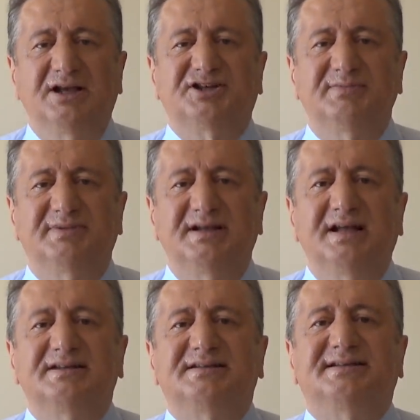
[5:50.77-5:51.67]

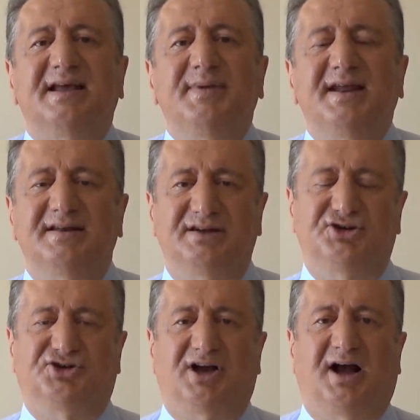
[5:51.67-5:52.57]
şimdi zemin
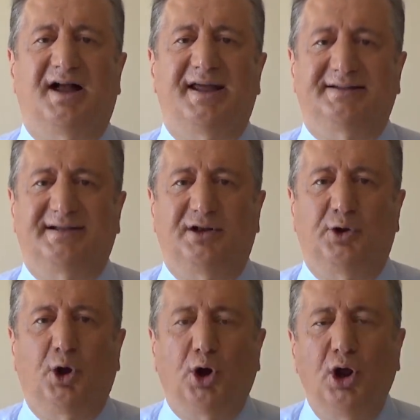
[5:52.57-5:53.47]
inşa
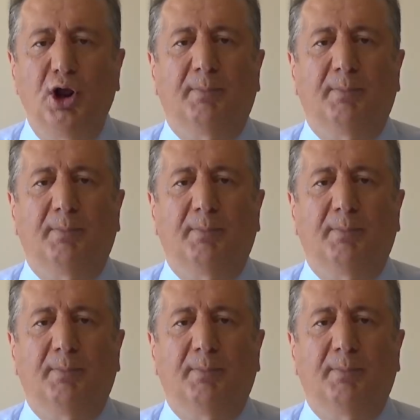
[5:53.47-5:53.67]
ediliyor.